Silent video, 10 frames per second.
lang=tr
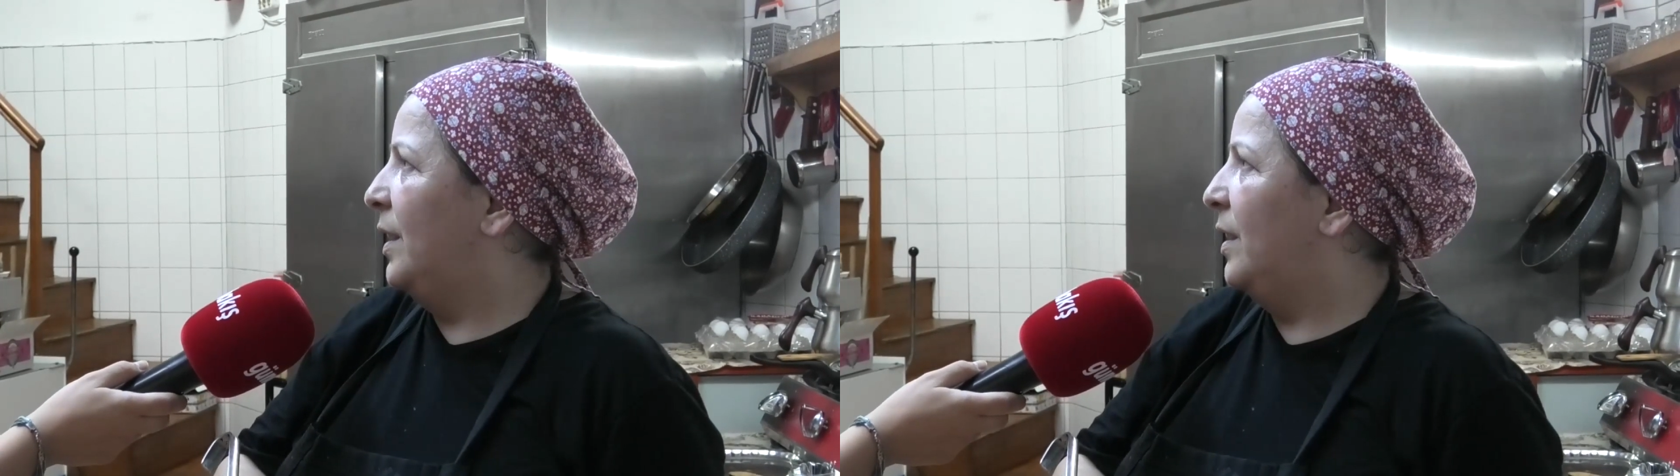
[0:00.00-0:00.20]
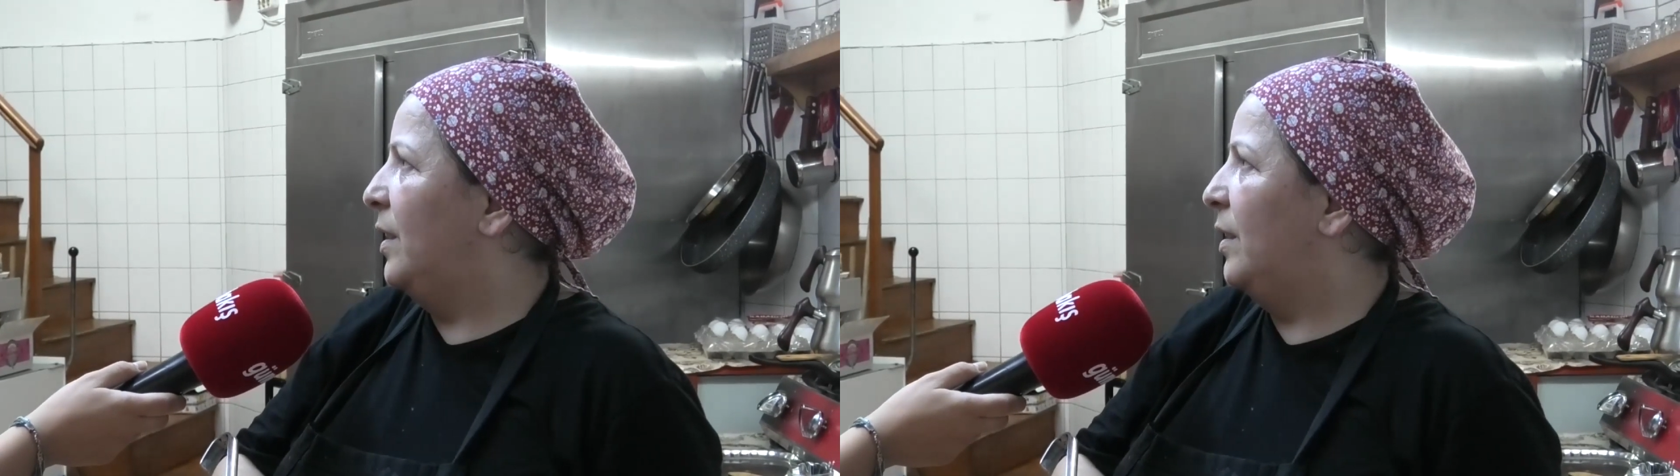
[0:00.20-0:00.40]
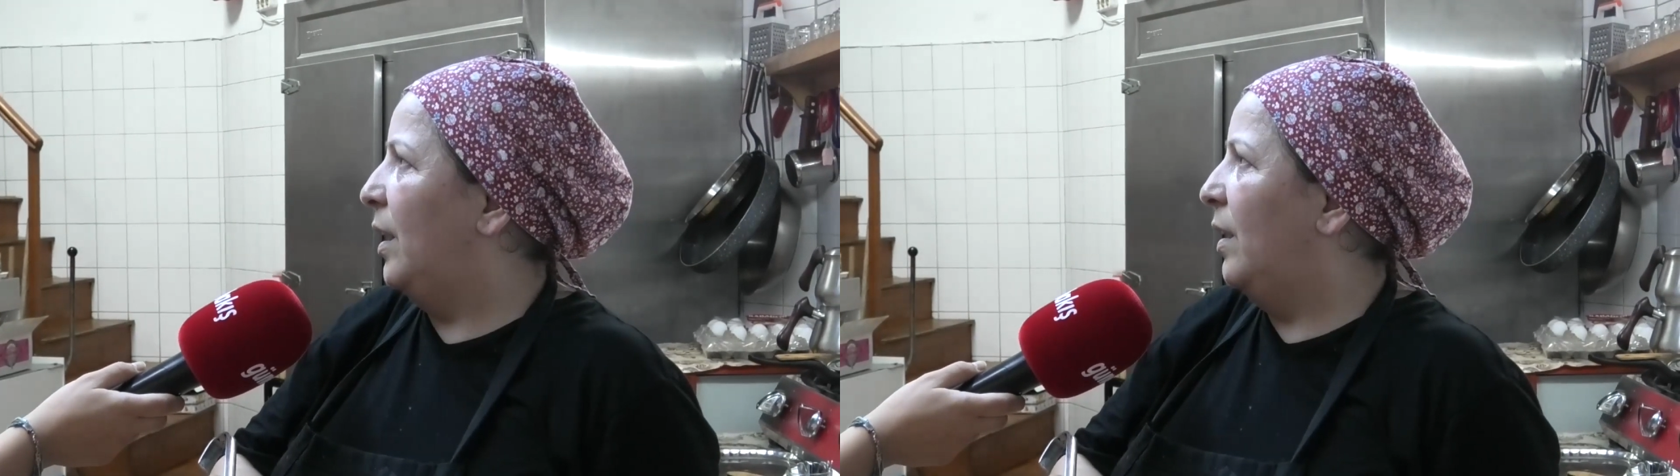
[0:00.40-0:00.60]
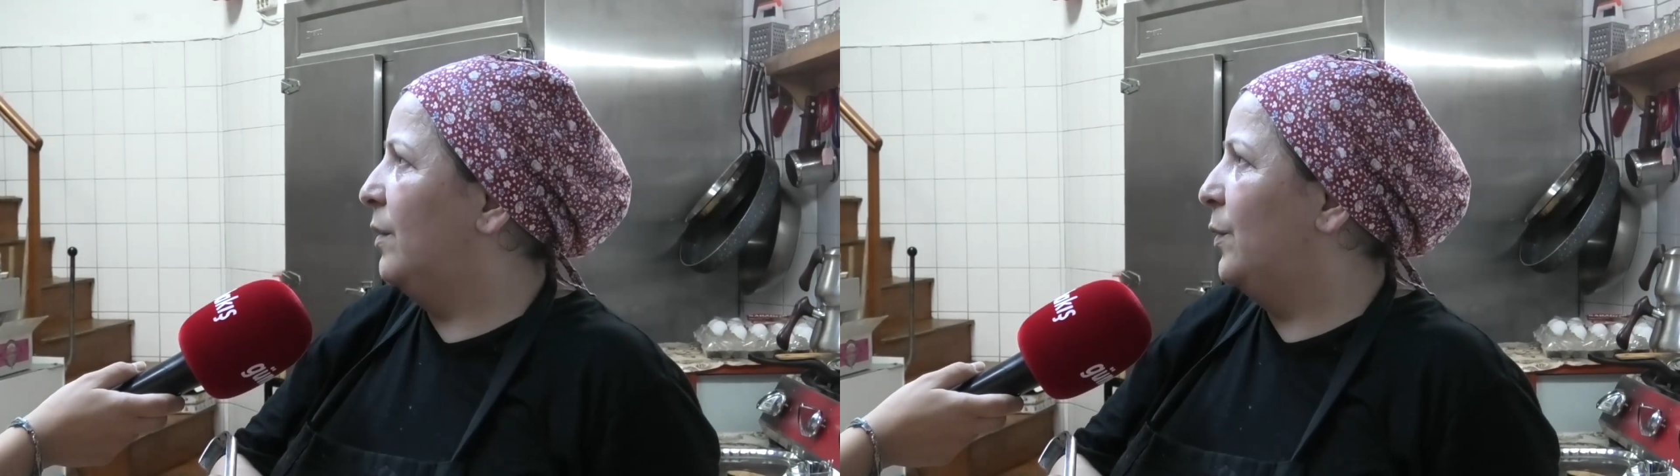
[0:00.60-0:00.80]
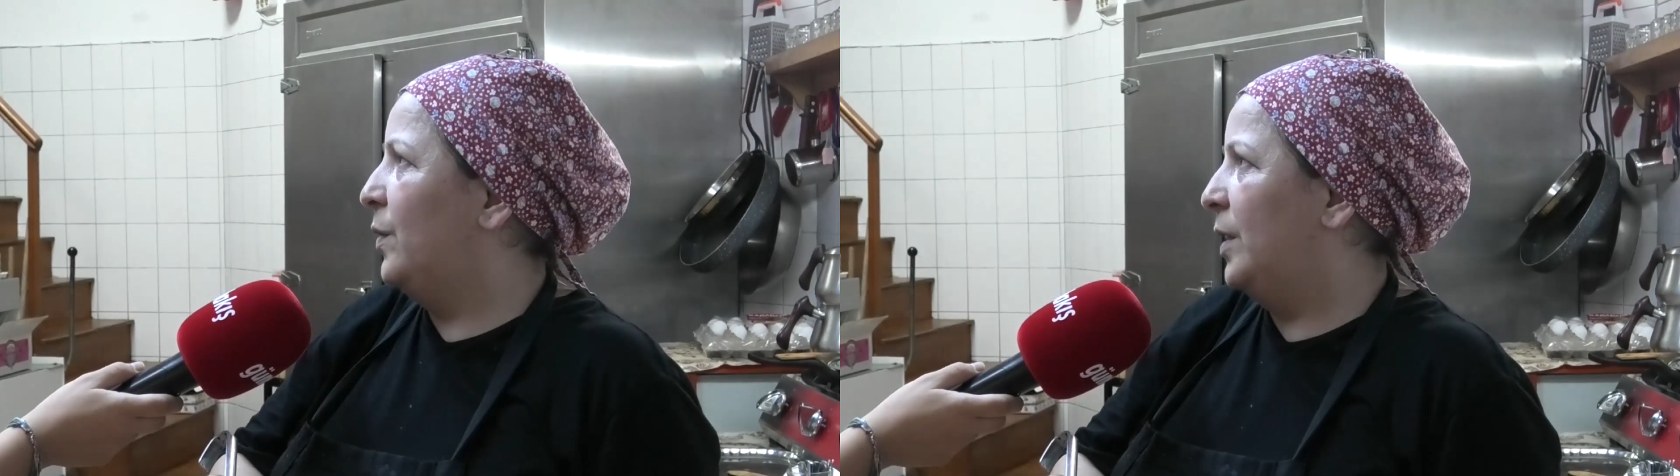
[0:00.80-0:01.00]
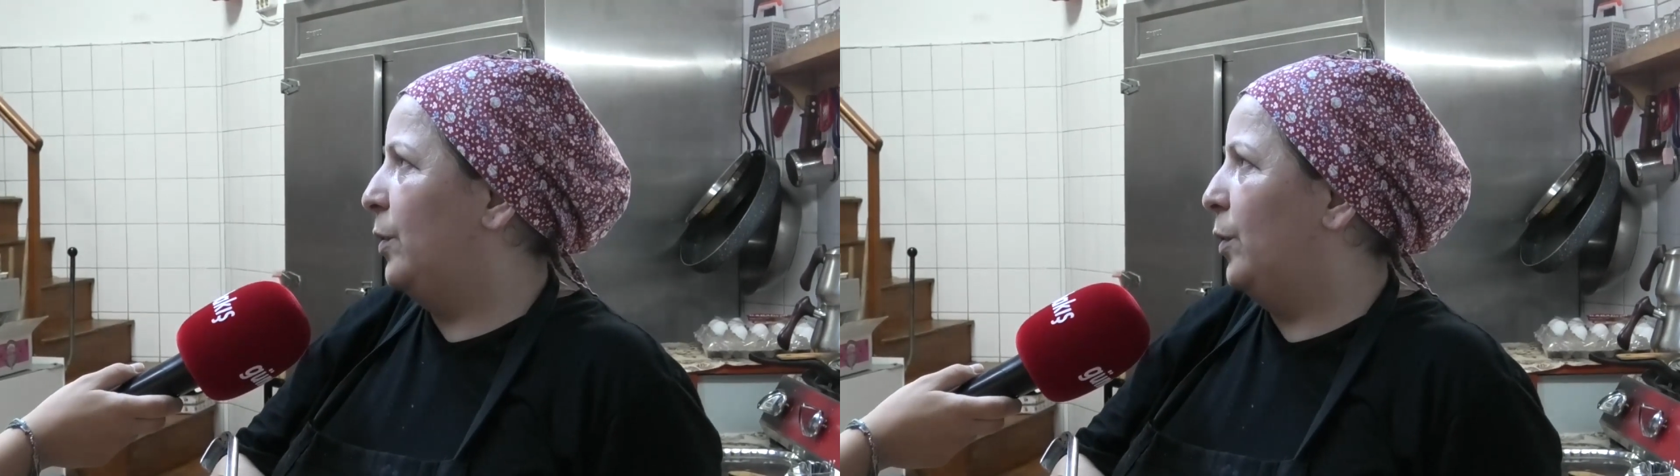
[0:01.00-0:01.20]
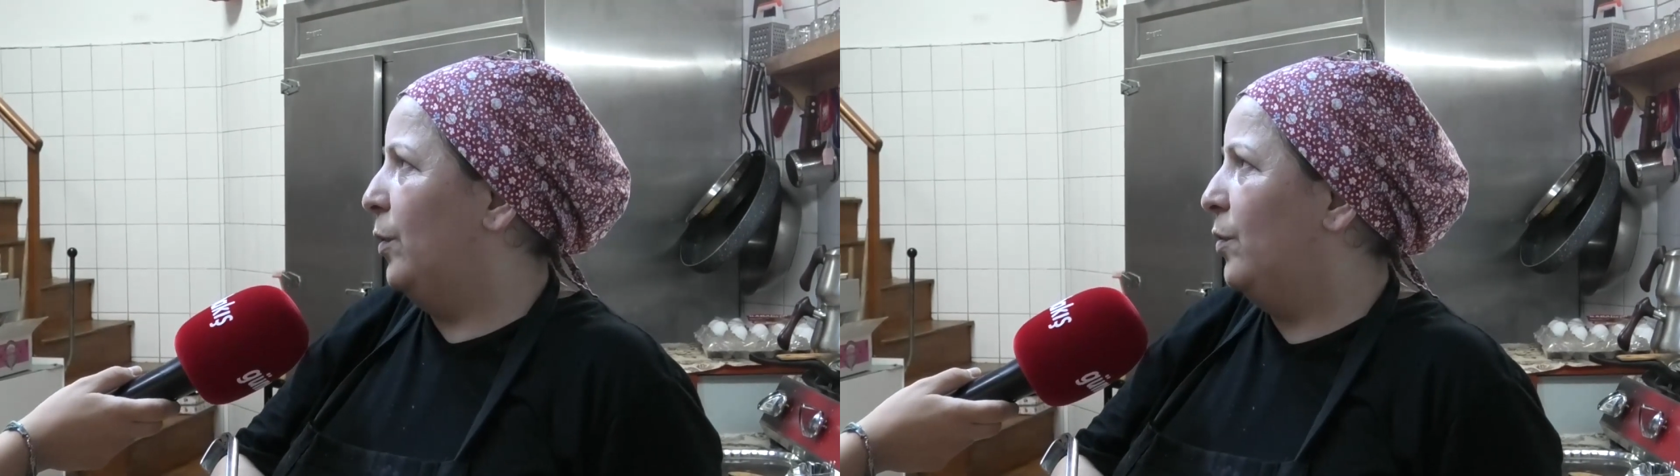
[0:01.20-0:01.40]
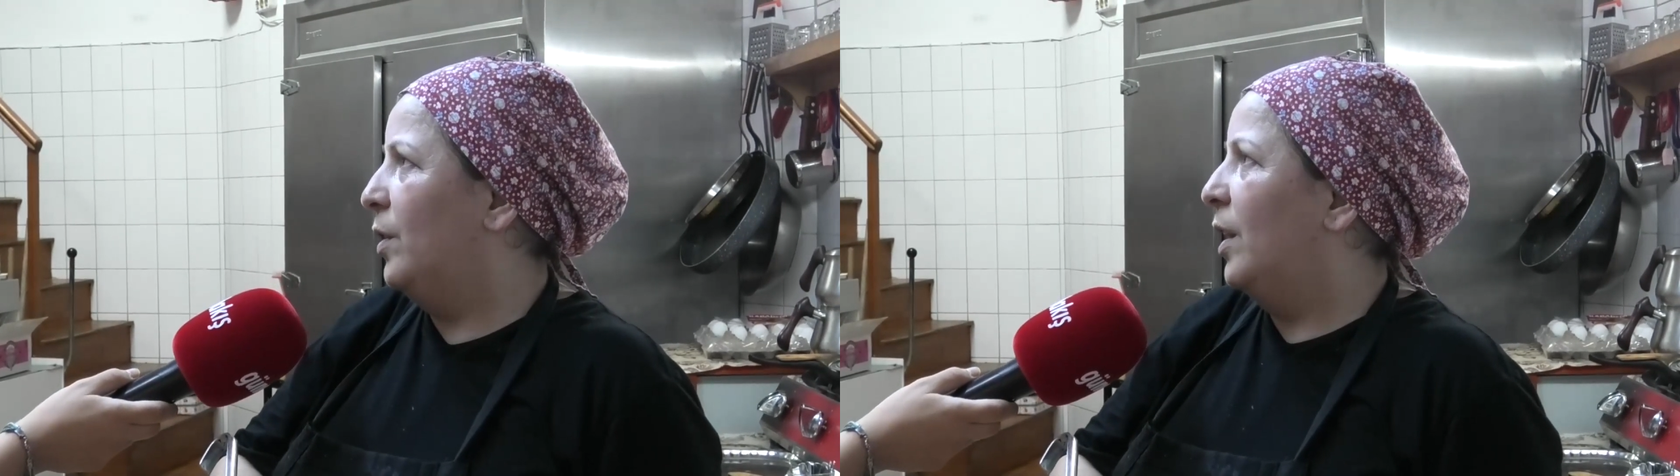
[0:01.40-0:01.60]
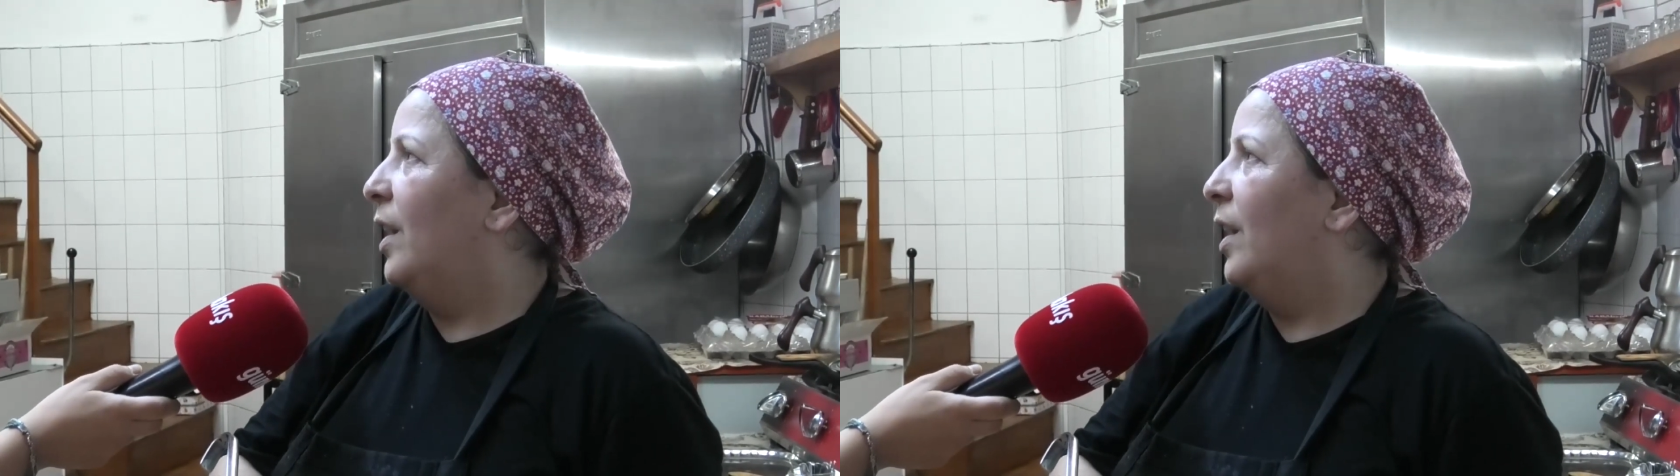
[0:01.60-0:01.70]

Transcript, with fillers: e, 600-700.